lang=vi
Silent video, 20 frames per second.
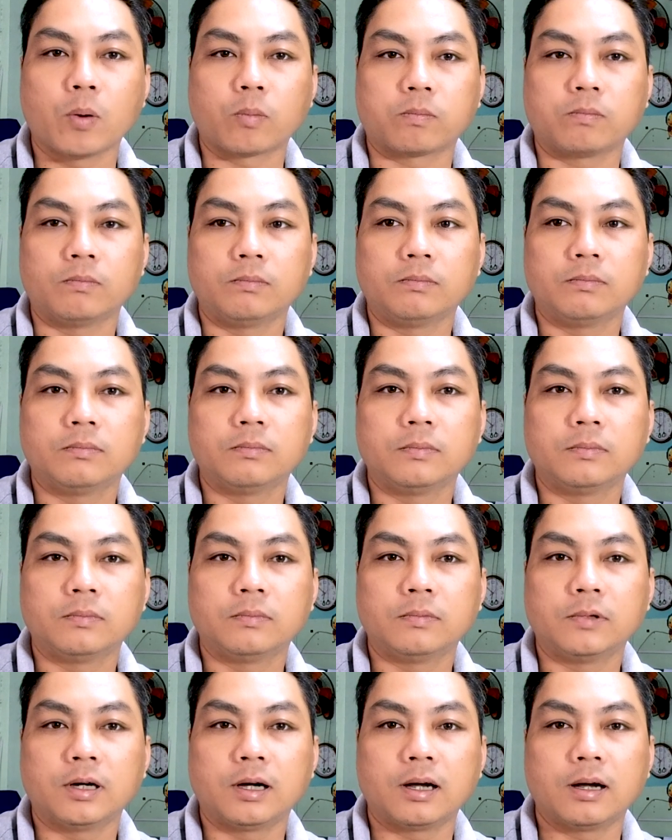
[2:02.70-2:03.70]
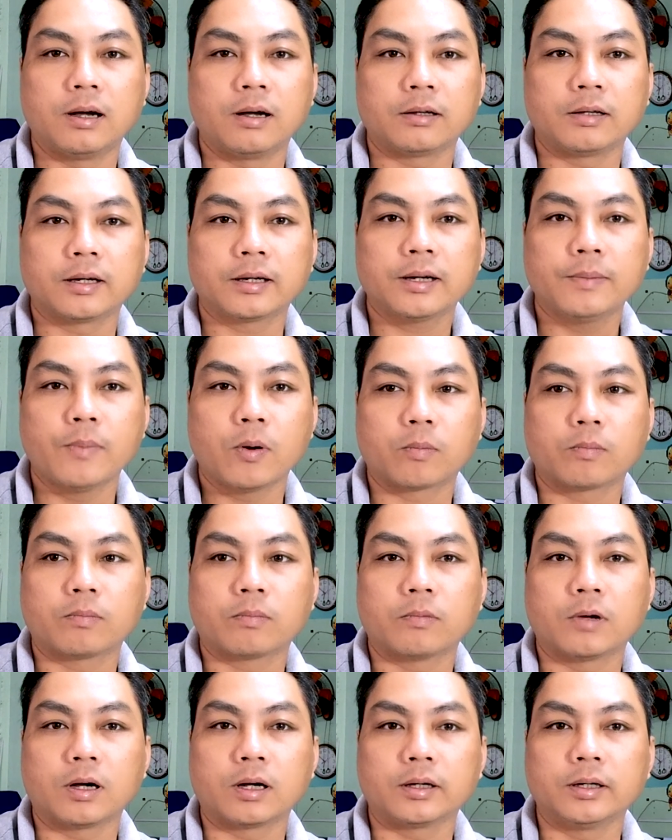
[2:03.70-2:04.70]
mục à, những cái mục
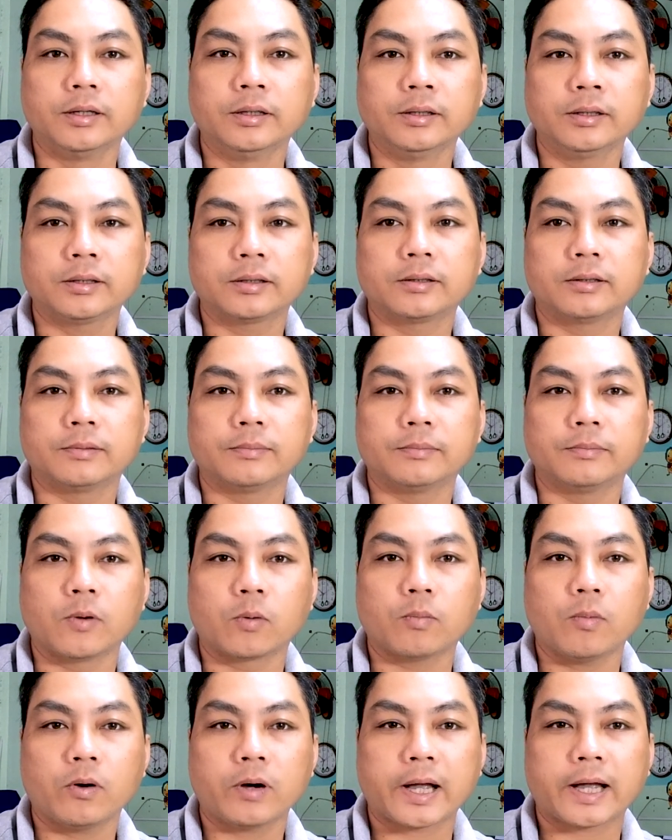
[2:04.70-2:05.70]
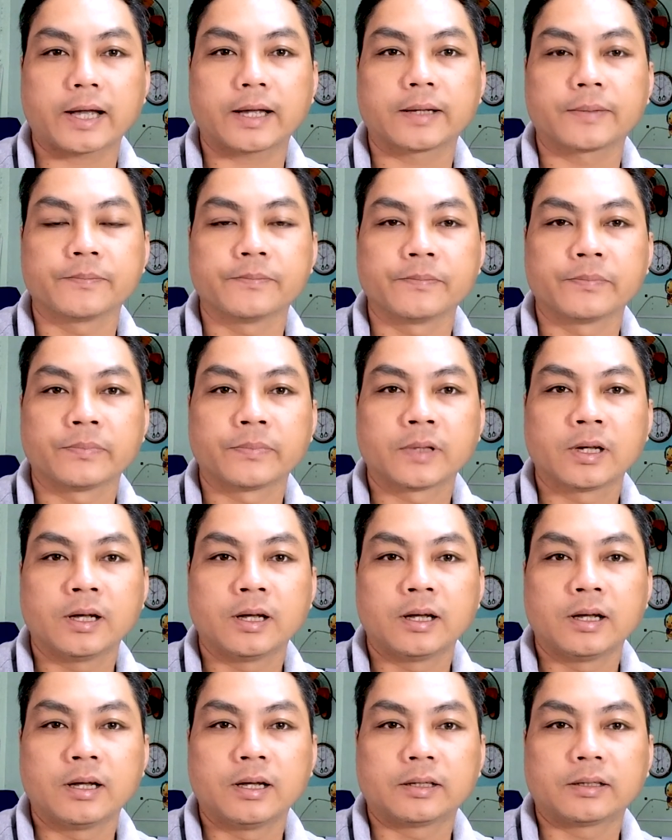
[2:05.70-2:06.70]
à, nước một món ăn
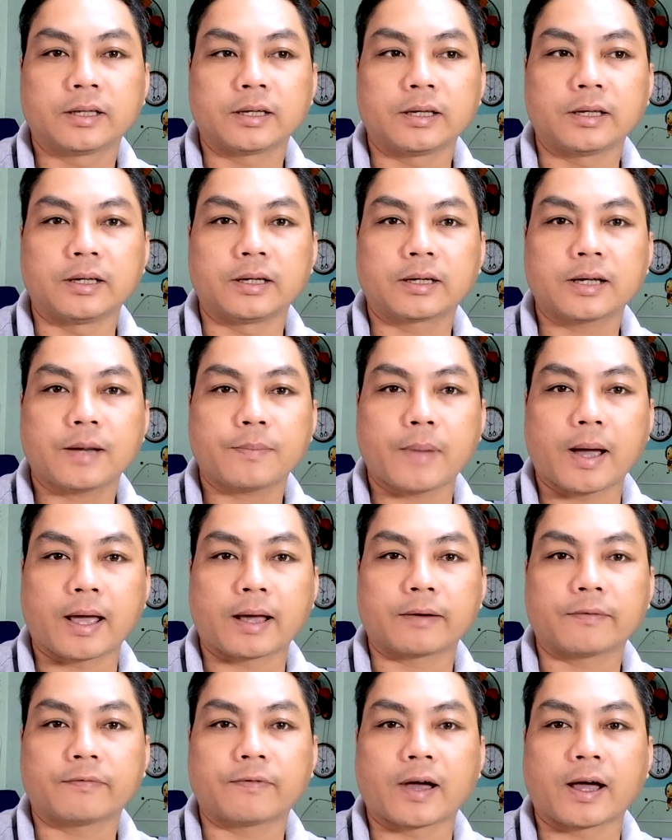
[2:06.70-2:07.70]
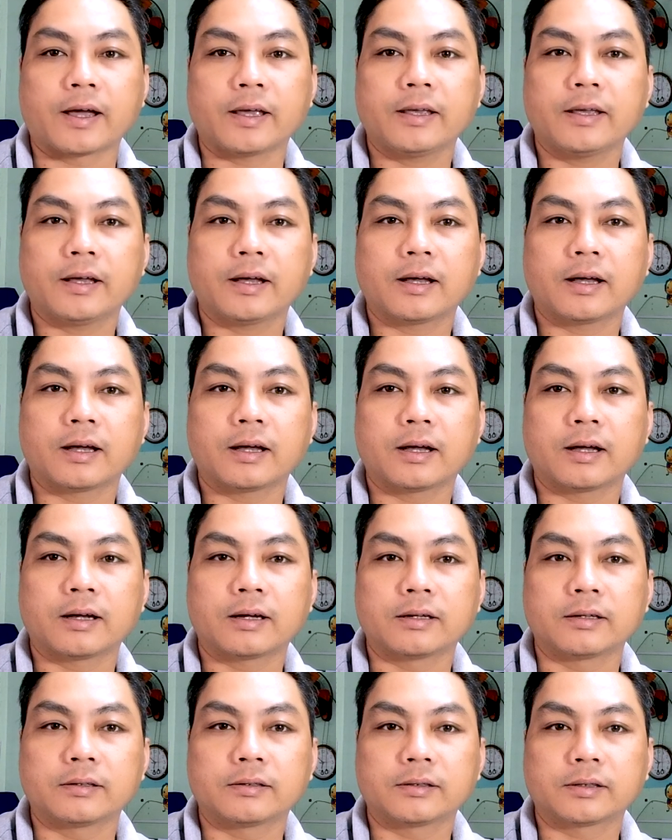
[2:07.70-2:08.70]
thì các bạn phải
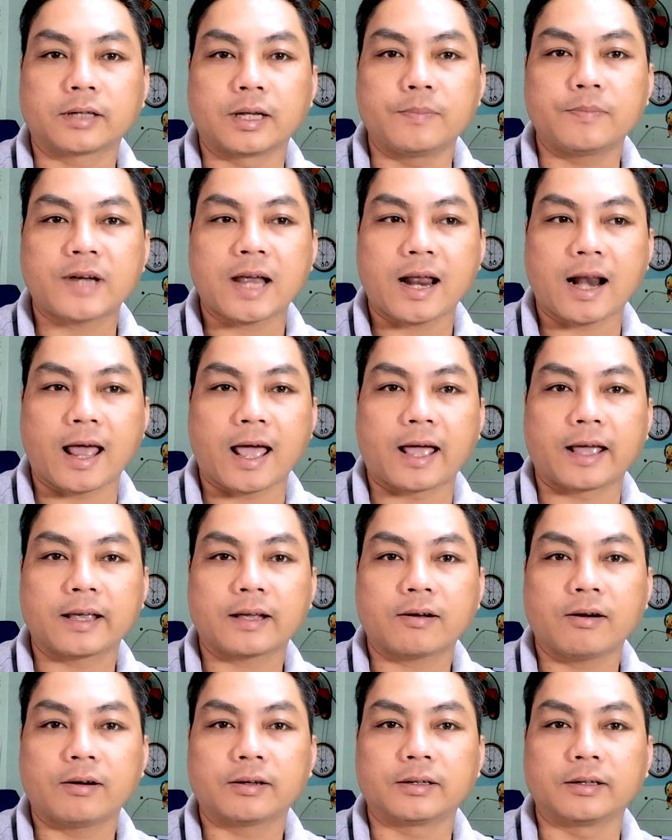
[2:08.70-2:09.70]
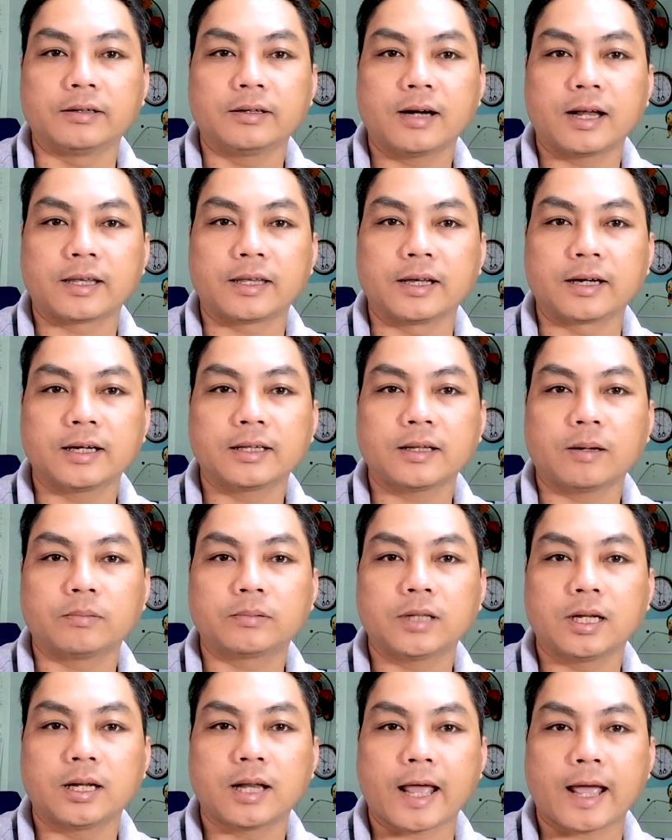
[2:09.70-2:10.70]
ờ, kiểm tra lại coi thử là những cái
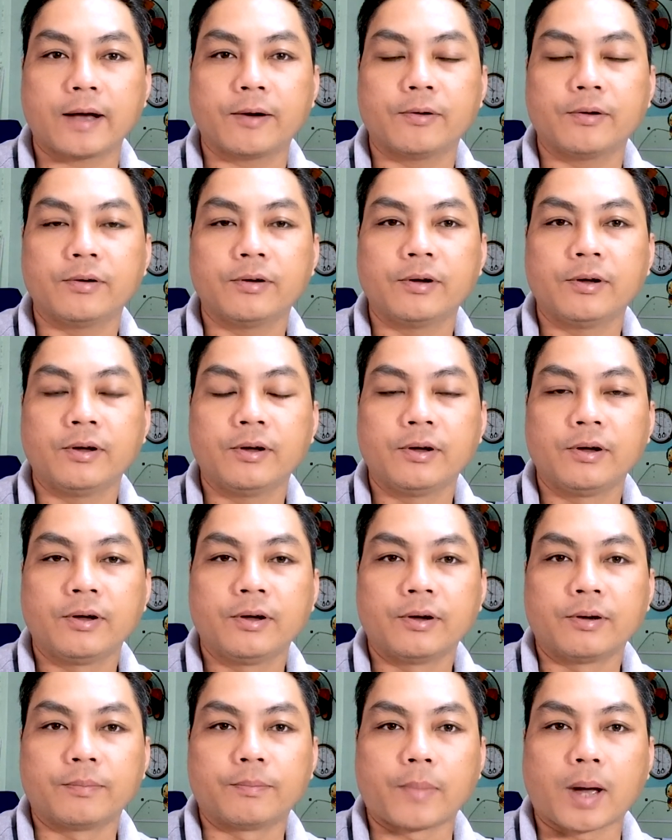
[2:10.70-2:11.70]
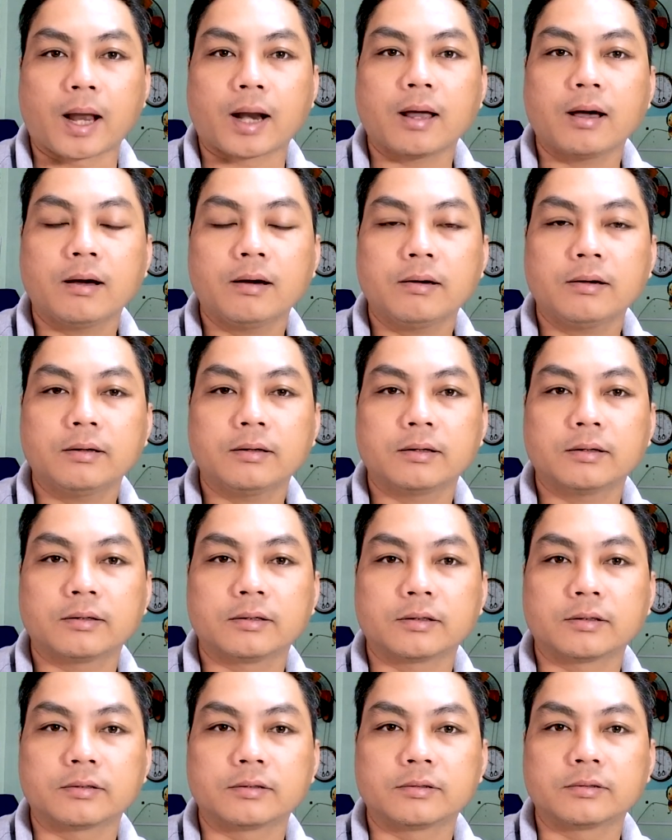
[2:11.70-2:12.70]
thông tin nào mà nó
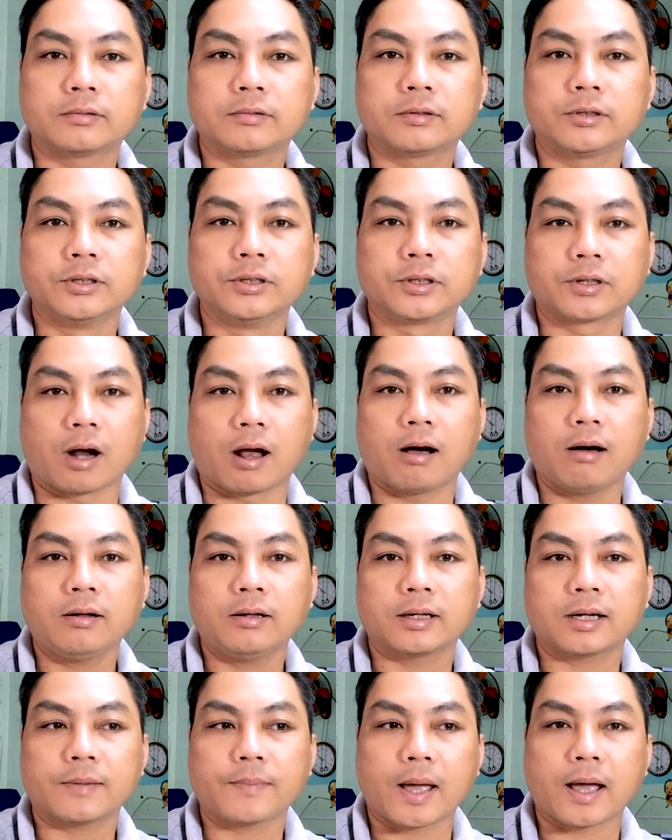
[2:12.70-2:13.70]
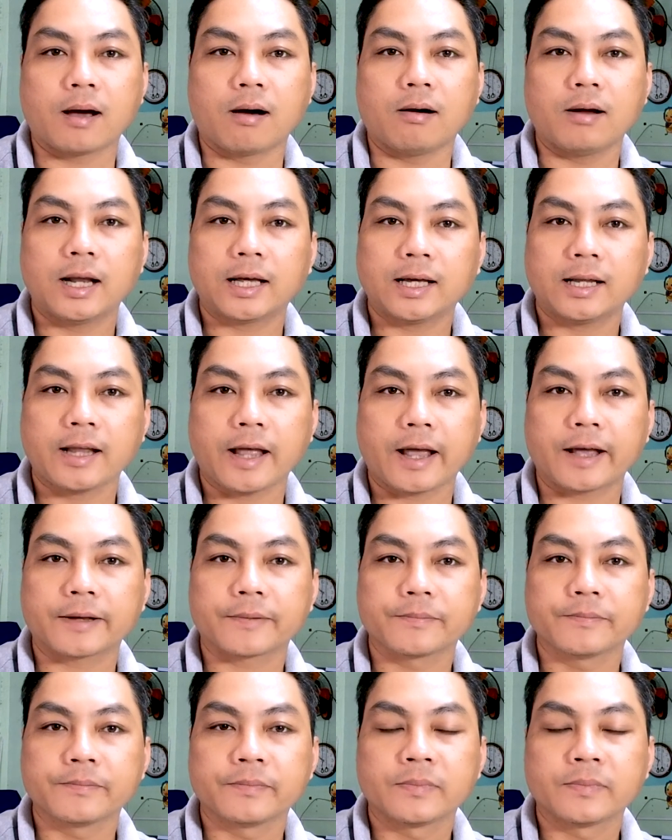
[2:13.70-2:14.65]
chưa rõ thì các bạn hỏi lại khách hàng